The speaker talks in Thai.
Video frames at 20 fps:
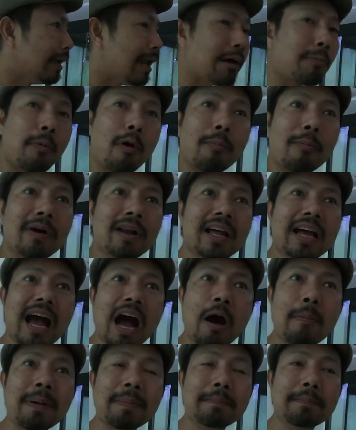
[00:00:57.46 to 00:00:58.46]
แล้วผมก็เลย
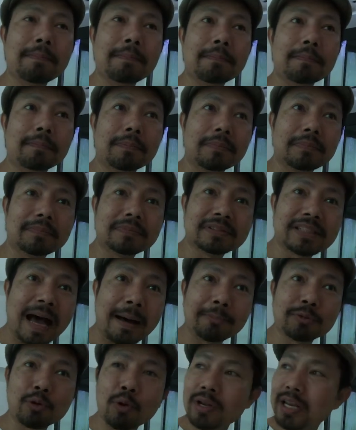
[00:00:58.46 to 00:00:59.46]
เอามันสา
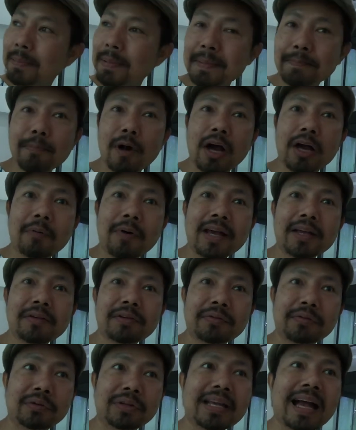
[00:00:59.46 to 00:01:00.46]
มตัวนี้ไปปล่อยไว้
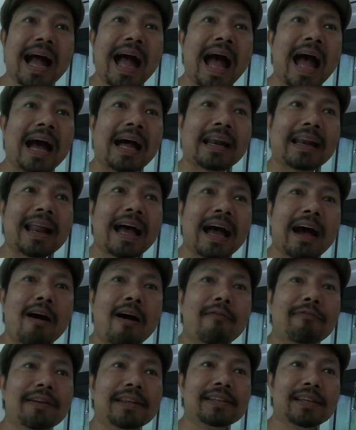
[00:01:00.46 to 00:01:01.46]
อยู่ที่อ่างหน้าอ
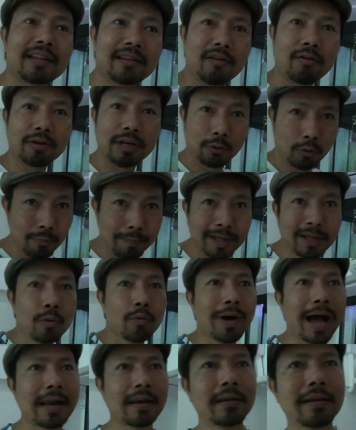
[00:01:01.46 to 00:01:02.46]
อฟฟิศเจโลเดี๋ยวคุณไปดู
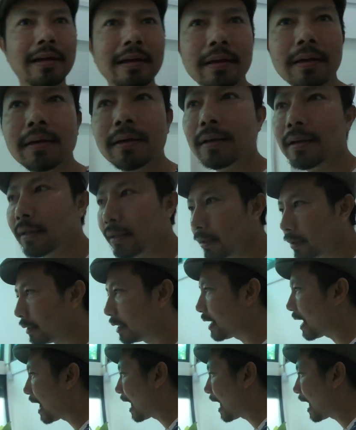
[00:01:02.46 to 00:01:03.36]
กัน ใน